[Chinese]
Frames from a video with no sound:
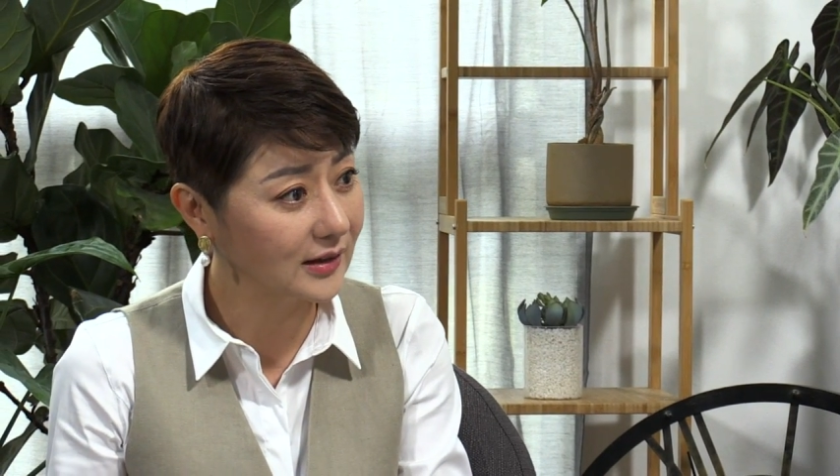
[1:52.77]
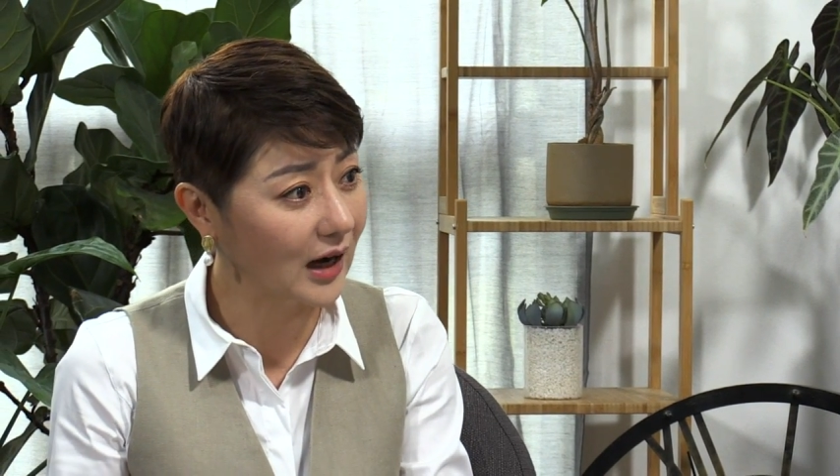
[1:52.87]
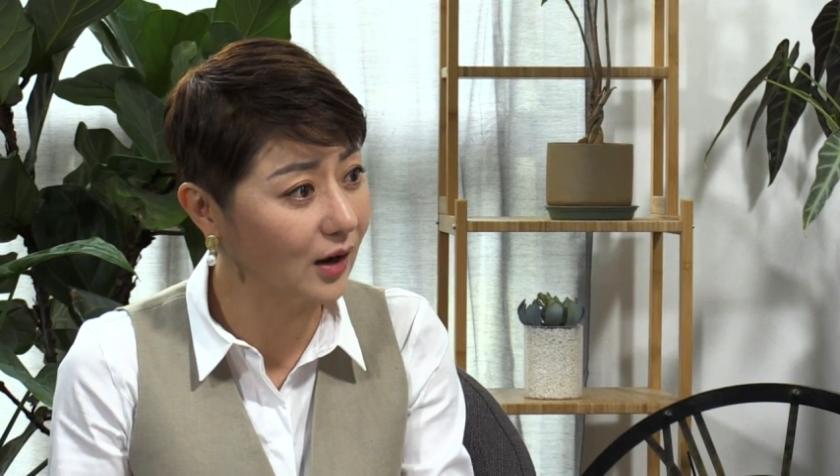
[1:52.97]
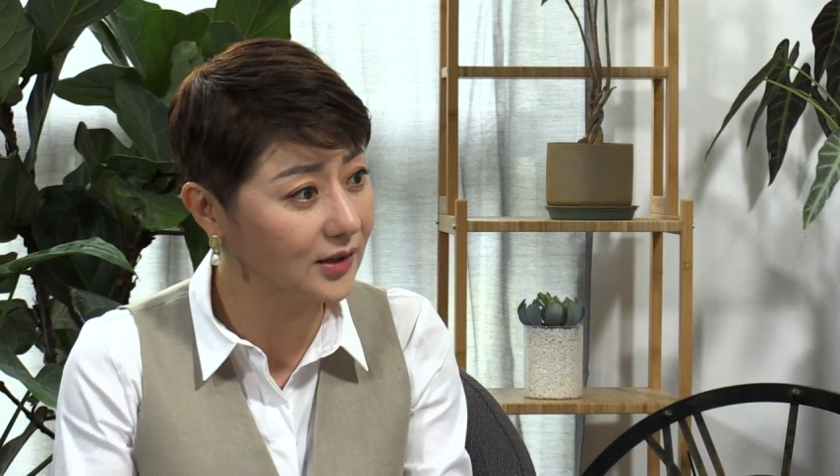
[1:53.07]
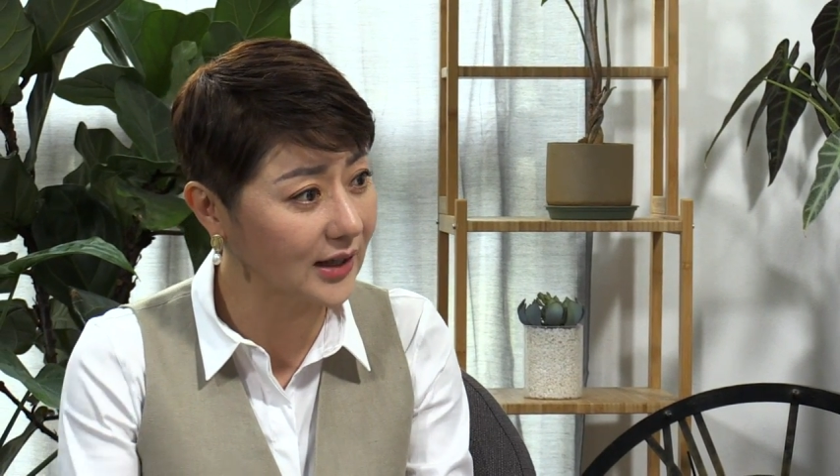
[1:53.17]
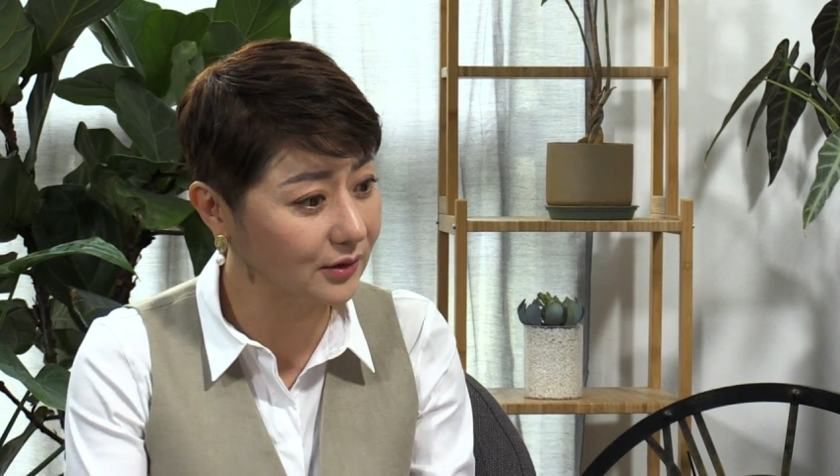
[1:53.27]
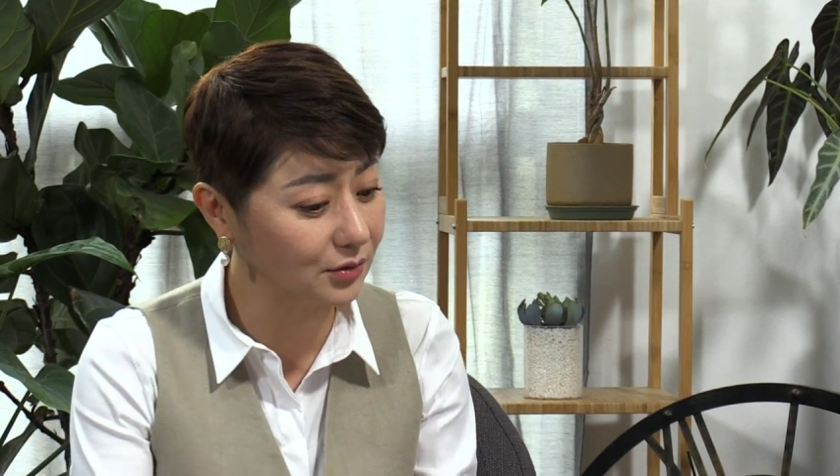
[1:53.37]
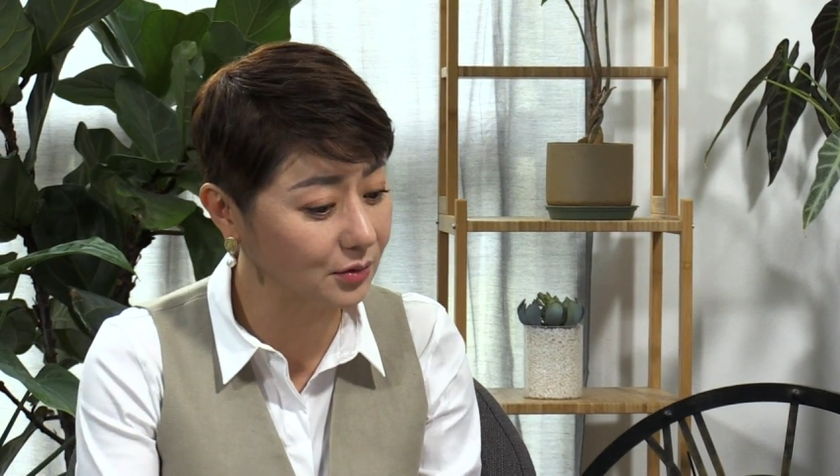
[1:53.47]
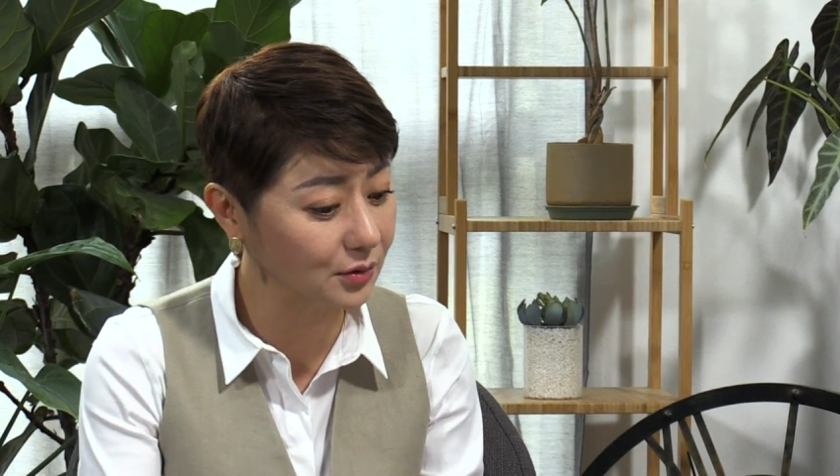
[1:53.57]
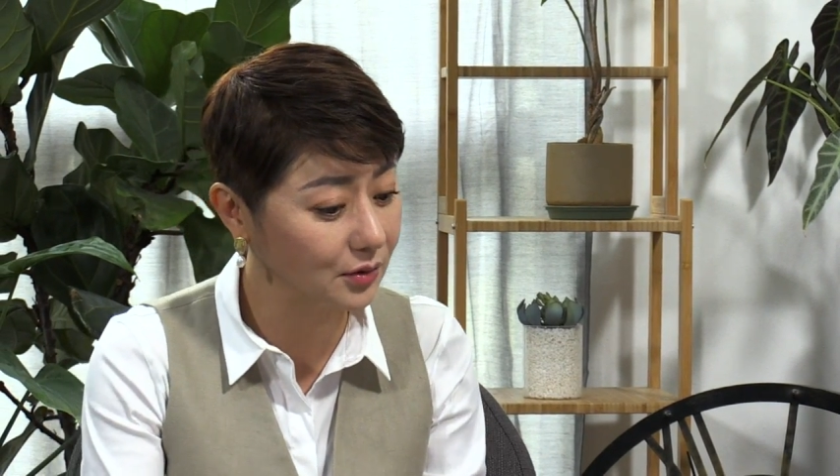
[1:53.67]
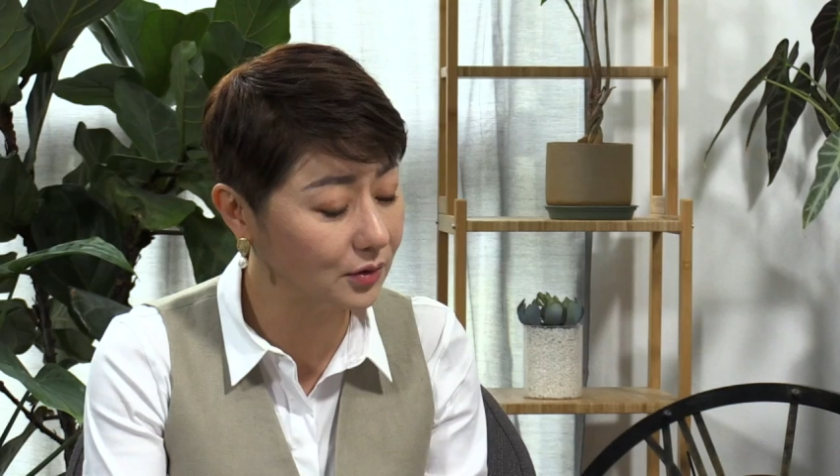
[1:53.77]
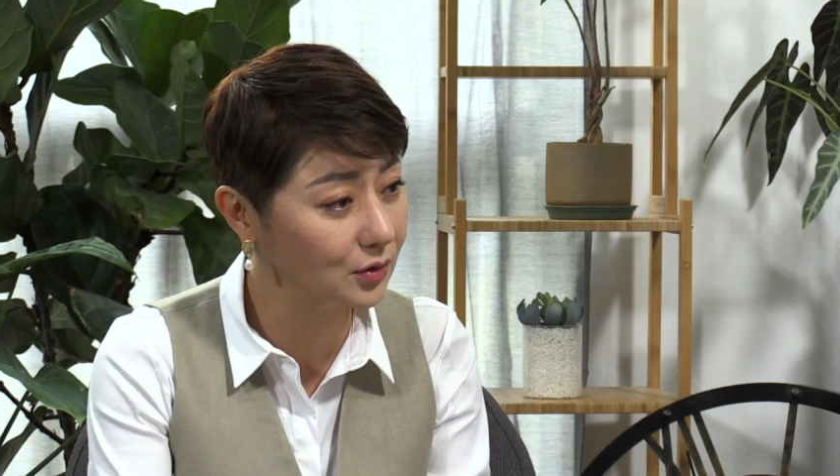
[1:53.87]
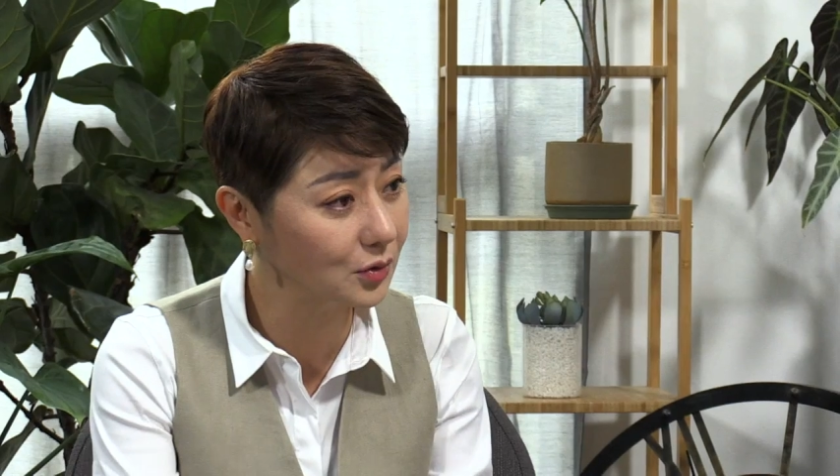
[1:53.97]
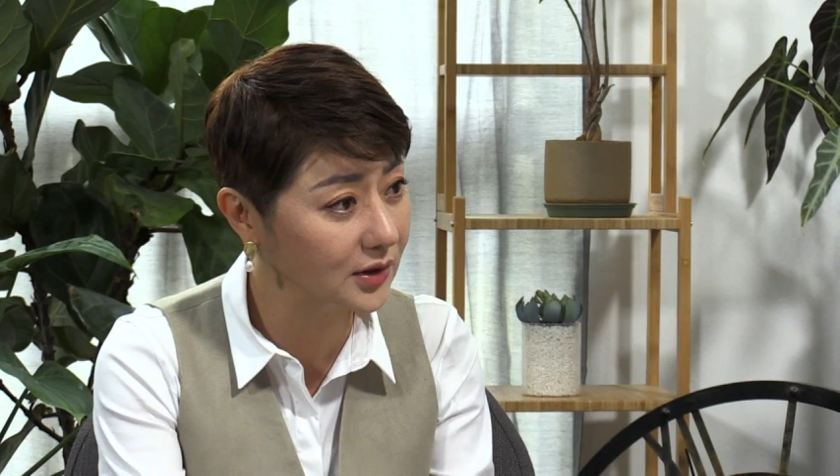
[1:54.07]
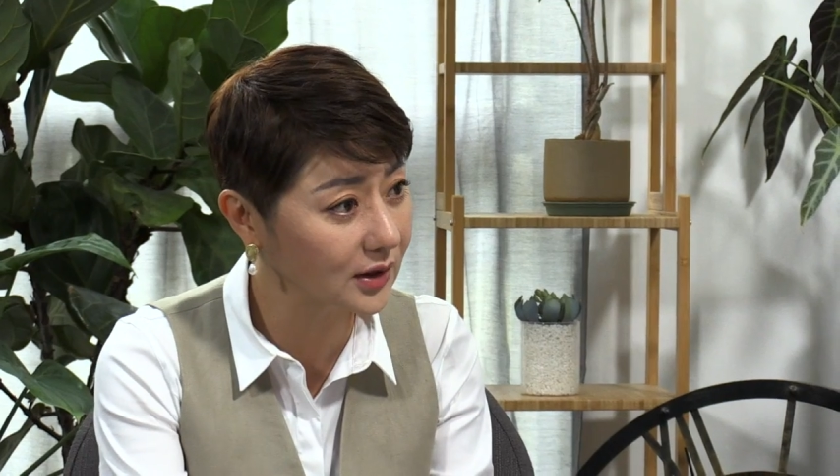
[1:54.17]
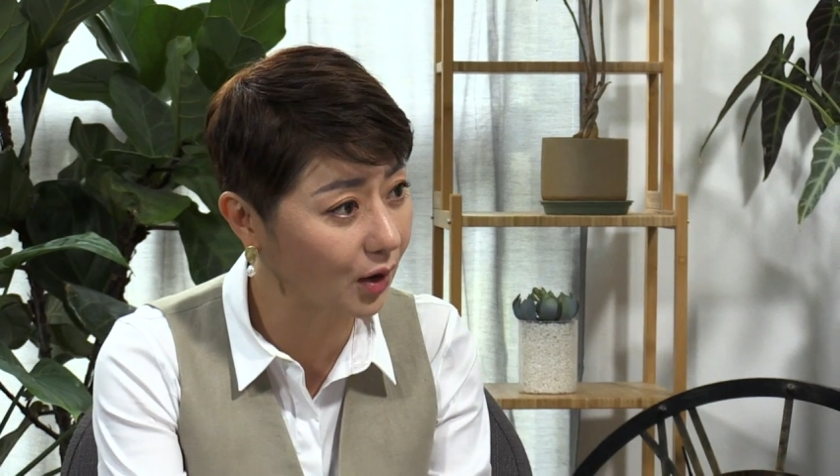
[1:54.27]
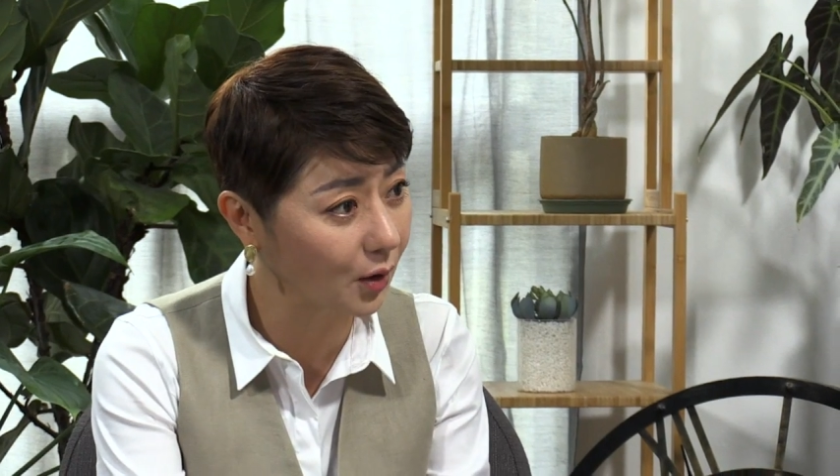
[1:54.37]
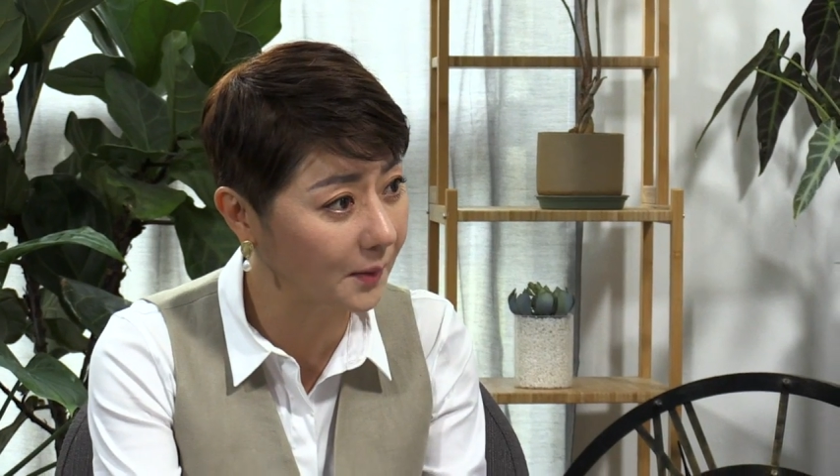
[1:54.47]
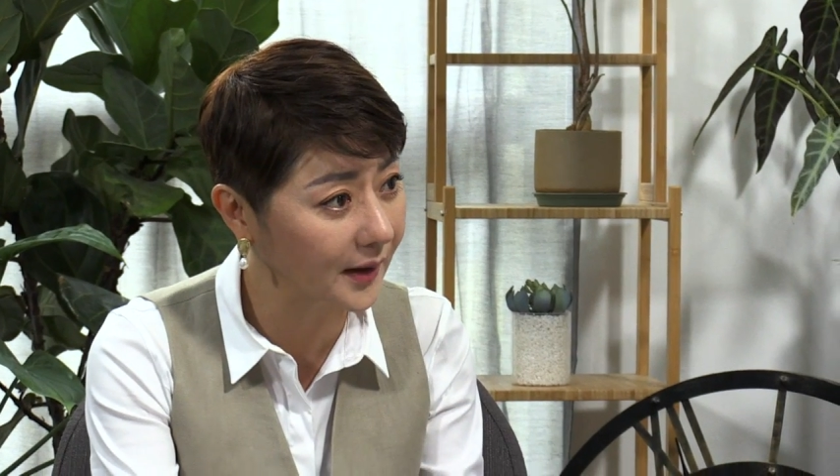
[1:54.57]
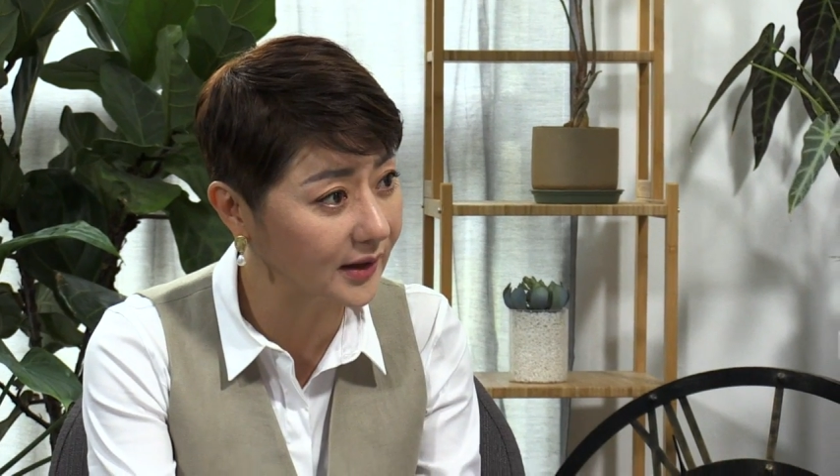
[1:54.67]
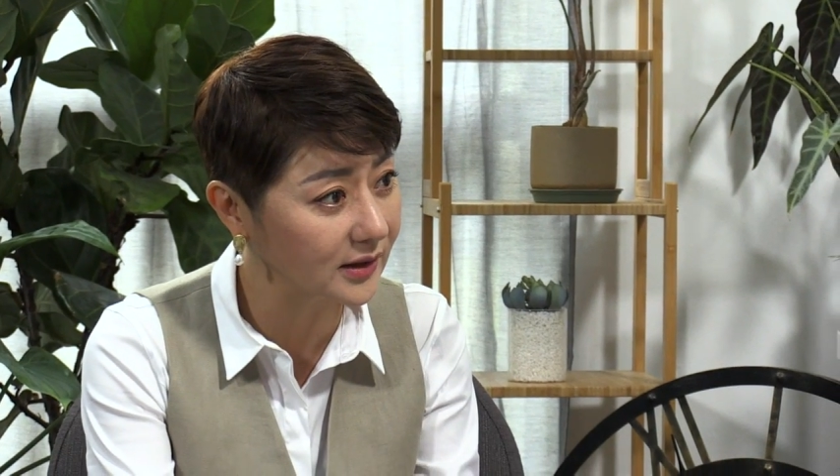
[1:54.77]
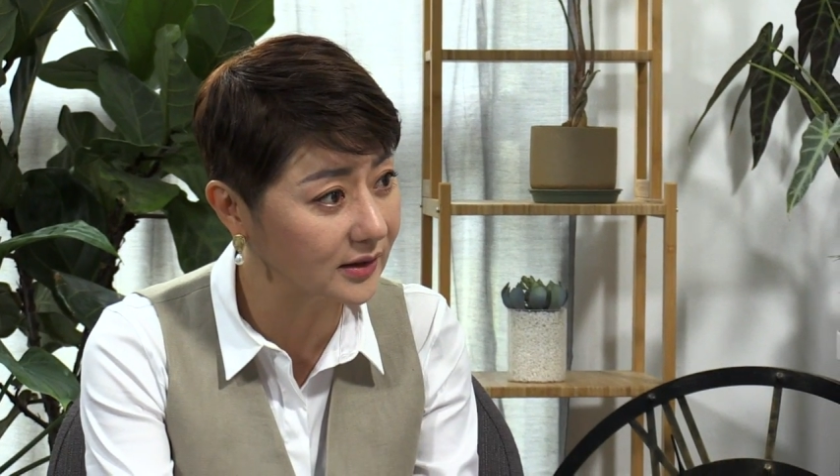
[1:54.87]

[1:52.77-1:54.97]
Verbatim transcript: 然后下厨去做这个烘焙点